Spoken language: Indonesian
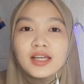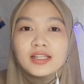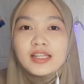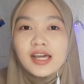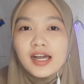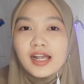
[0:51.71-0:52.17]

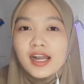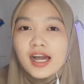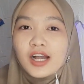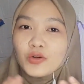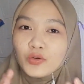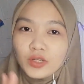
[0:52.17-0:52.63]
Dan
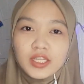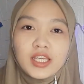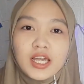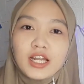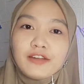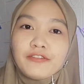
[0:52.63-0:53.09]
aku
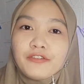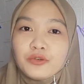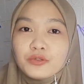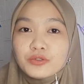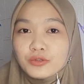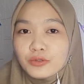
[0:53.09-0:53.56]
lihat
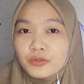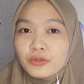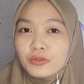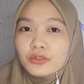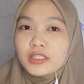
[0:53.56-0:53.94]
viewsku